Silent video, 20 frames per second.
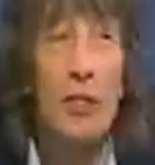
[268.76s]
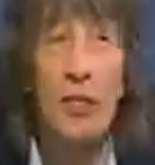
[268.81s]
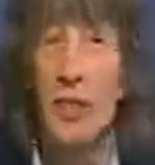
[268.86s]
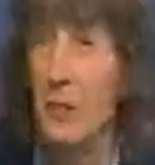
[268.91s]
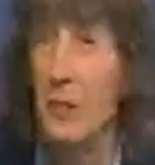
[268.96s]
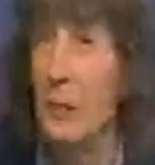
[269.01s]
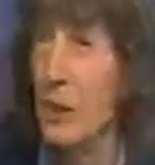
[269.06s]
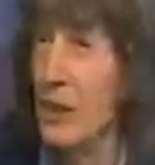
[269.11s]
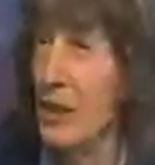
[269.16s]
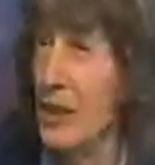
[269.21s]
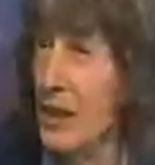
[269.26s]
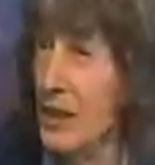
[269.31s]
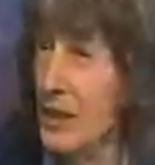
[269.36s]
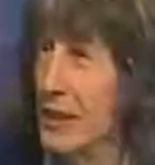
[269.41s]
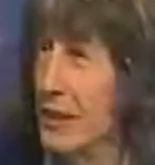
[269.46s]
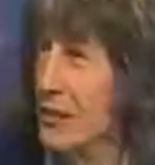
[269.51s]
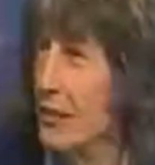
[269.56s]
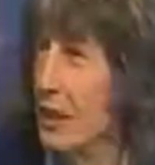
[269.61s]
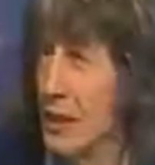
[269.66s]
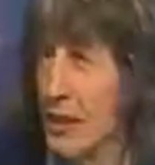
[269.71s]
pas entièrement
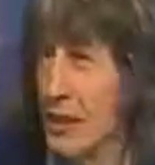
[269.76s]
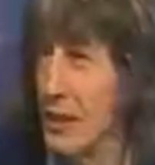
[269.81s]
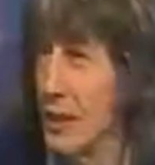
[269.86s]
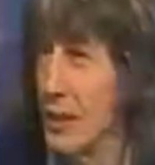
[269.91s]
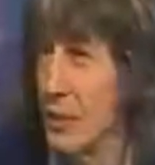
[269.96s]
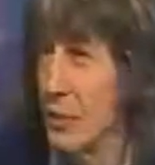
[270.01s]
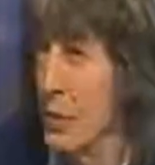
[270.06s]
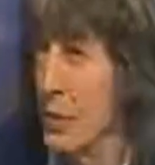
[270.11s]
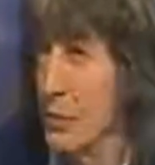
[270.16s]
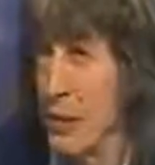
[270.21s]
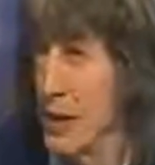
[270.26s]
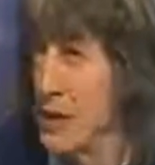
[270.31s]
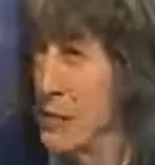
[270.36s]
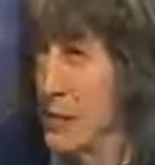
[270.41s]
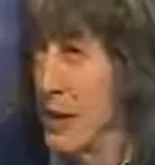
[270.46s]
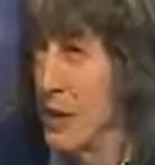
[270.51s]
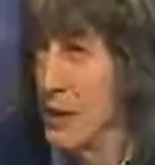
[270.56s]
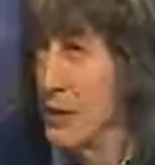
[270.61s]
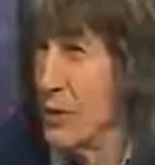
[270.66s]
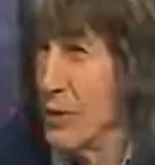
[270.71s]
négatif, les enterrements marchent
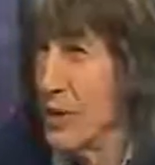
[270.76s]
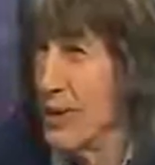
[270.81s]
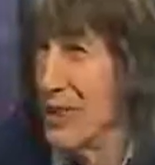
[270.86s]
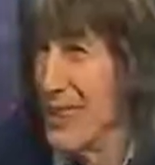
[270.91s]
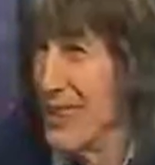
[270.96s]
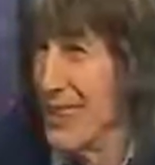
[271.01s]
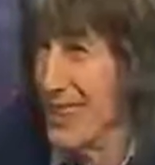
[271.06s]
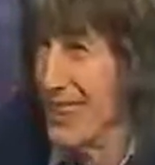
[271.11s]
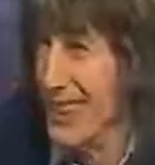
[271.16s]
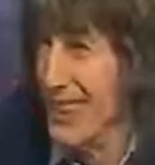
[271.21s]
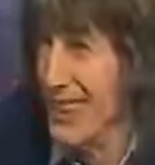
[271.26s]
bien aussi.